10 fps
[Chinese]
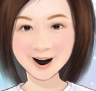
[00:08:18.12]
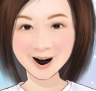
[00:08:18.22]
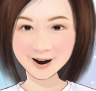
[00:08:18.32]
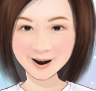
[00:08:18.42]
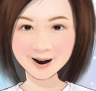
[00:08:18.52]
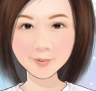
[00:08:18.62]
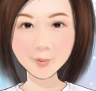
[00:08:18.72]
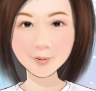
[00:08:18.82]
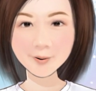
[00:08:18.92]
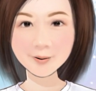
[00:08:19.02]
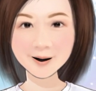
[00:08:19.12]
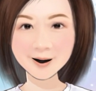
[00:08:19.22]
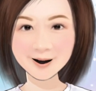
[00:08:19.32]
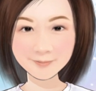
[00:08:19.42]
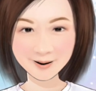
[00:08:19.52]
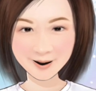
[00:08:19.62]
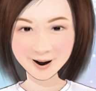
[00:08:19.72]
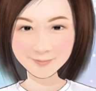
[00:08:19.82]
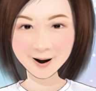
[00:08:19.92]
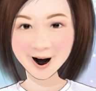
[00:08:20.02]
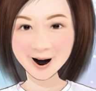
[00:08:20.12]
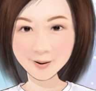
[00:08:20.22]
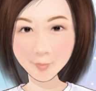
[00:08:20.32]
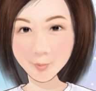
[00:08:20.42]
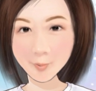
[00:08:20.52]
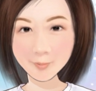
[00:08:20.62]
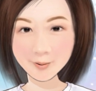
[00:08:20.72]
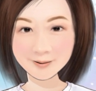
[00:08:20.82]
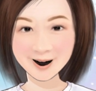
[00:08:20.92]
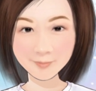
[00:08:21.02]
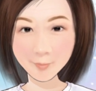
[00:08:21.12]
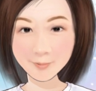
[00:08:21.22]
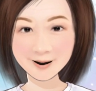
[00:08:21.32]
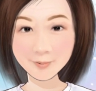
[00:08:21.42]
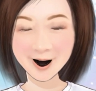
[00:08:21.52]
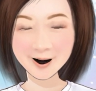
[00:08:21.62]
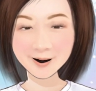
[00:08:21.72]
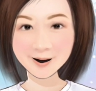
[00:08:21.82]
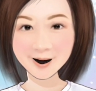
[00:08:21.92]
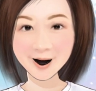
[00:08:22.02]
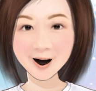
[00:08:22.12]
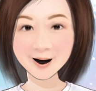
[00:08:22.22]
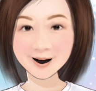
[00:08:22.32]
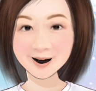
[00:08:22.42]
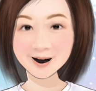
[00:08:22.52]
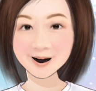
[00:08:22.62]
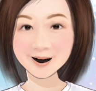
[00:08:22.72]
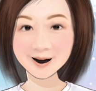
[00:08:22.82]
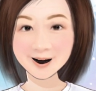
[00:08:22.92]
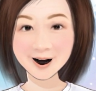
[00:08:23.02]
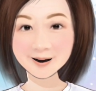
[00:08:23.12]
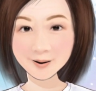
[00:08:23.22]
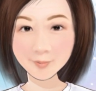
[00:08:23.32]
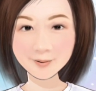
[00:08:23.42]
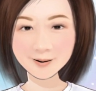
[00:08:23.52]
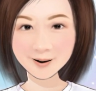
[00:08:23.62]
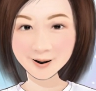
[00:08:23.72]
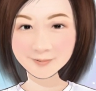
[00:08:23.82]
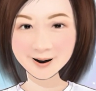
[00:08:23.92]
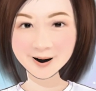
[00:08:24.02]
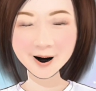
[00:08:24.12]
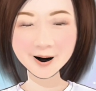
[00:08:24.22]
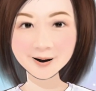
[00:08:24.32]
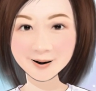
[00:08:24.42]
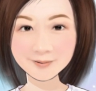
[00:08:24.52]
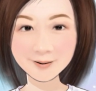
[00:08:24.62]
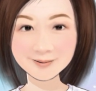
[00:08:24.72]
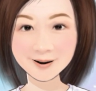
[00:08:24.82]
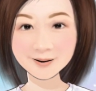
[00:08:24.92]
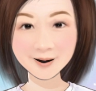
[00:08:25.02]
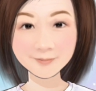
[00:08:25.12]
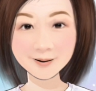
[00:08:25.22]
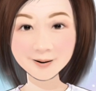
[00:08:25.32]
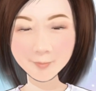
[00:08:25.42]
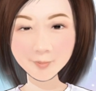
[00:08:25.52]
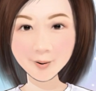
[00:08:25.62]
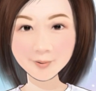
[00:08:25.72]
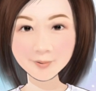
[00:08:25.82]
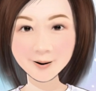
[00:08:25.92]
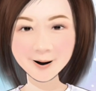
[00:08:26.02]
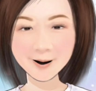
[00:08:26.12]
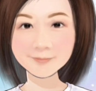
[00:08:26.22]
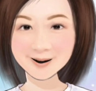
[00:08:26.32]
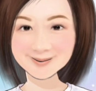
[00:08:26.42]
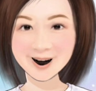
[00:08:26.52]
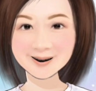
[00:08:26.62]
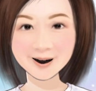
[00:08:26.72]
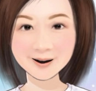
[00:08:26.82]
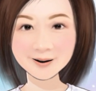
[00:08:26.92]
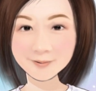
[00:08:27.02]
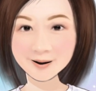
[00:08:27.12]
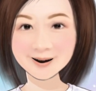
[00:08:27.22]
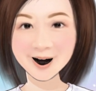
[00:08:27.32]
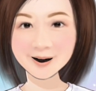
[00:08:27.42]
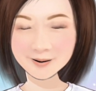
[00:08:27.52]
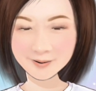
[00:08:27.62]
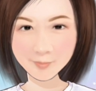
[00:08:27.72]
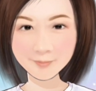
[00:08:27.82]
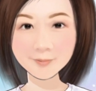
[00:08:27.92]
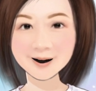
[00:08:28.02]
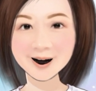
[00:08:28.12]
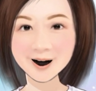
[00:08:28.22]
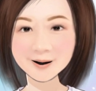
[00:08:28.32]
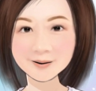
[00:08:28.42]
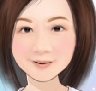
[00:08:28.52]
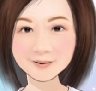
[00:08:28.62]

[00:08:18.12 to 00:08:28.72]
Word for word: 价格因素除了镜片厂牌、度数、透氧度以外，依各医疗场所的设备、人员等成本的不同，每家眼科的报价可能都不一样。